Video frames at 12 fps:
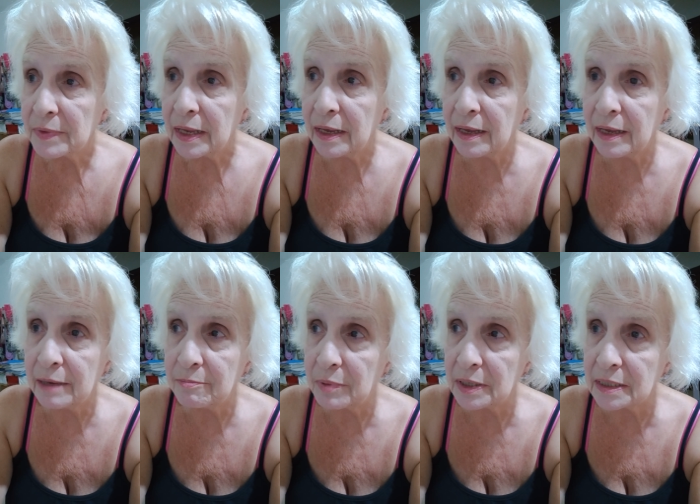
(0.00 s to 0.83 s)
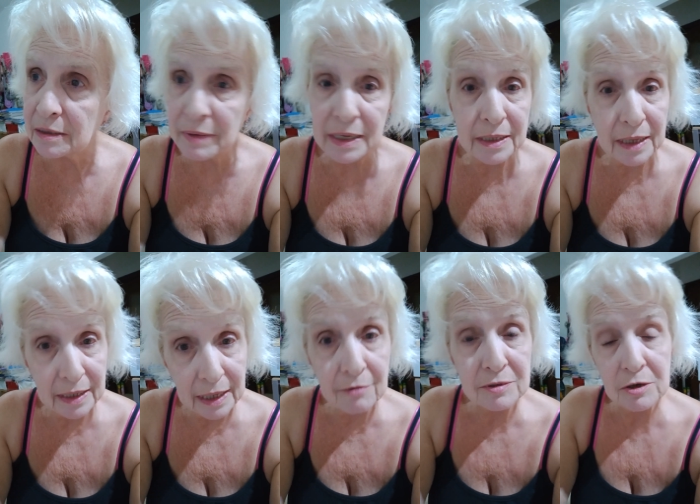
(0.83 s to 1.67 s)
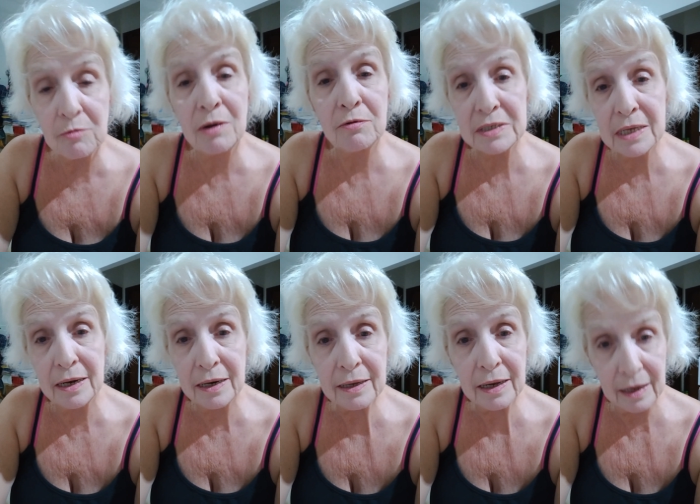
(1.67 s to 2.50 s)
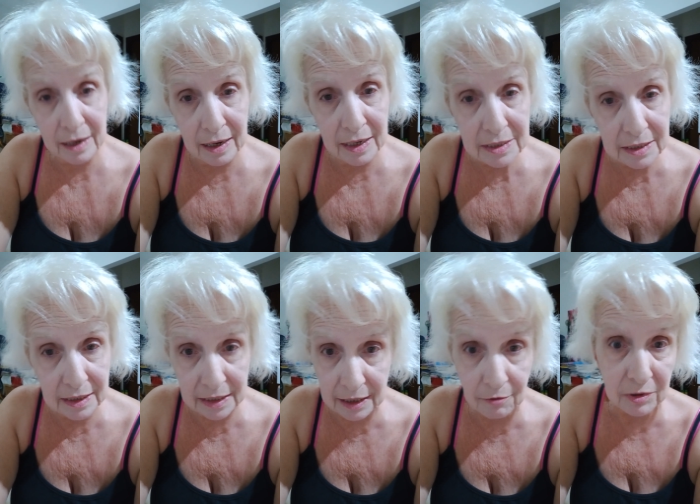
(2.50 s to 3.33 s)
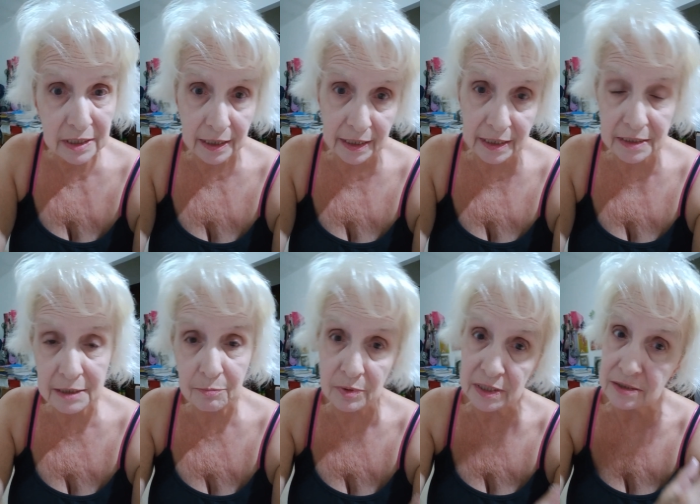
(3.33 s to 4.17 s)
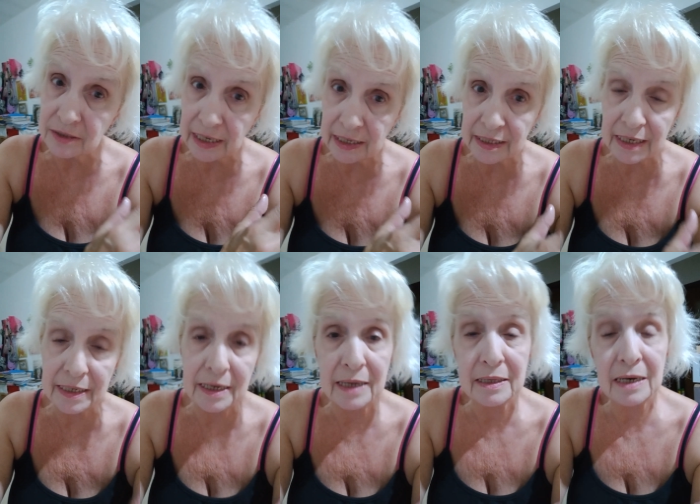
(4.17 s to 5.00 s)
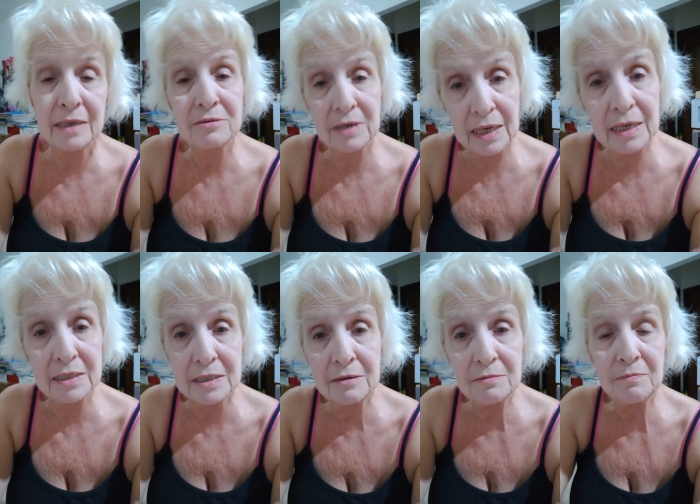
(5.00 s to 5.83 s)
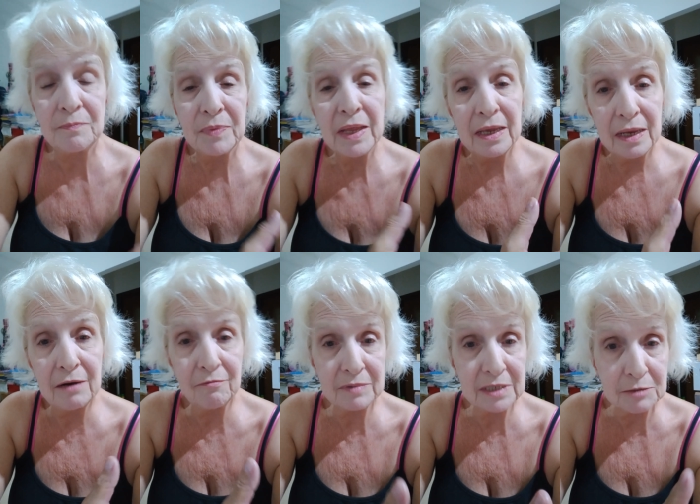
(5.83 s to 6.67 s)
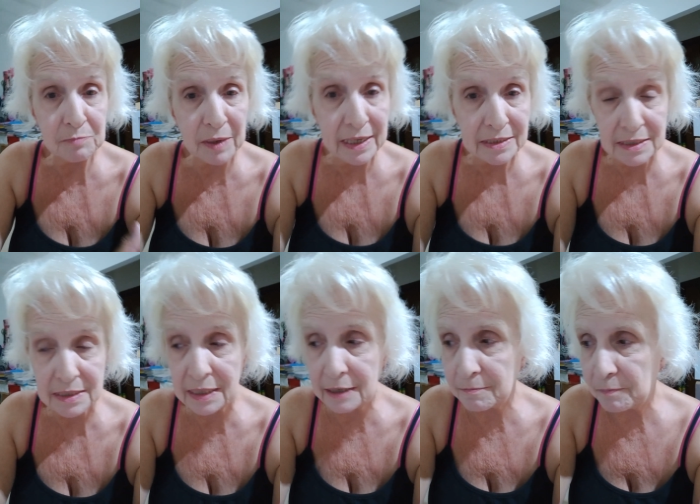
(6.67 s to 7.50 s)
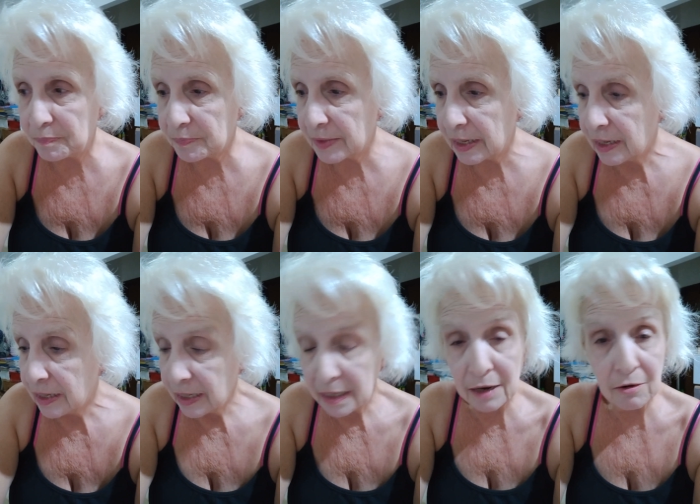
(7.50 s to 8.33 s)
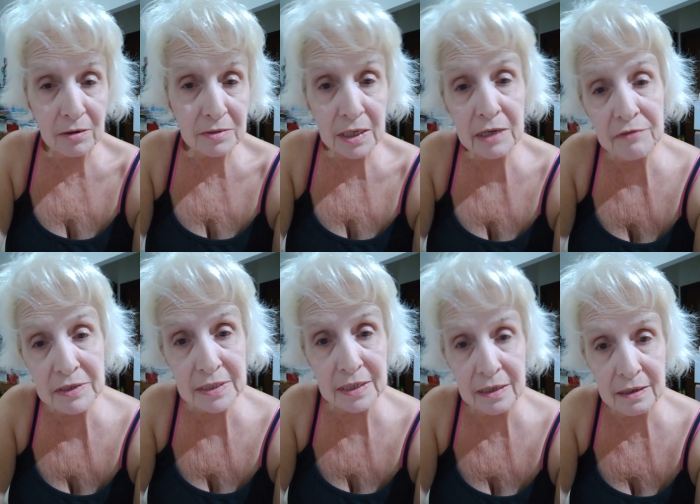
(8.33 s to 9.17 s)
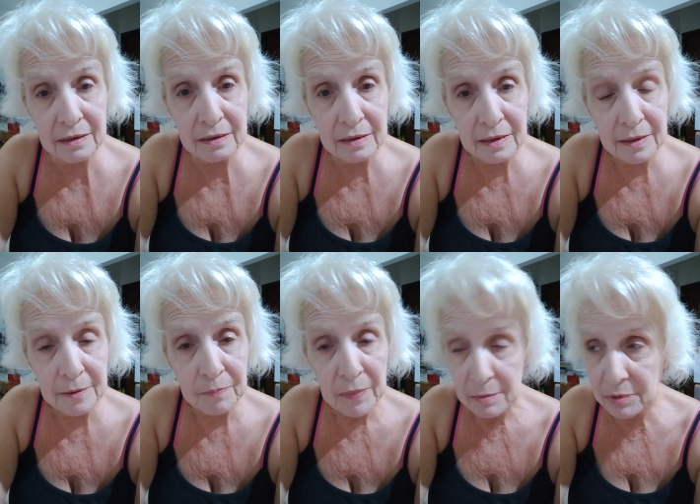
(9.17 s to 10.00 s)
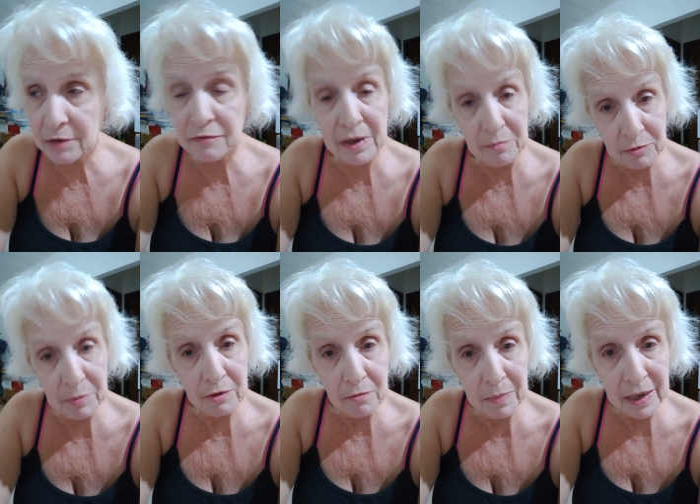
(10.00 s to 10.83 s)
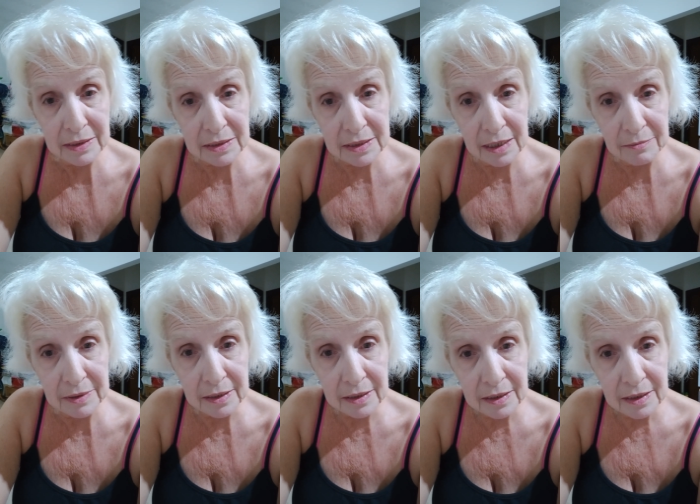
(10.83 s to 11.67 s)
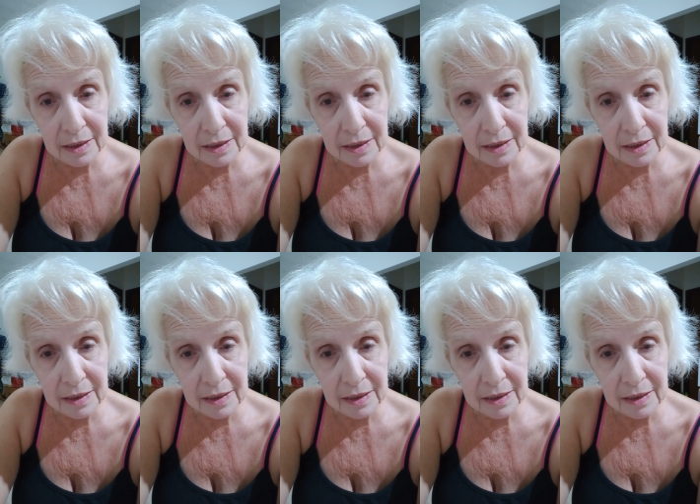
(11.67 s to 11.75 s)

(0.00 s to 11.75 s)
é, pode também tá, tá acontecendo alguma coisa lá naquela casa que tem outra criança e por isso que ela está ligada lá, só que a criança não, não se expressa assim. E agora não sei o que fazer porque eu fiquei muito preocupada, sabe?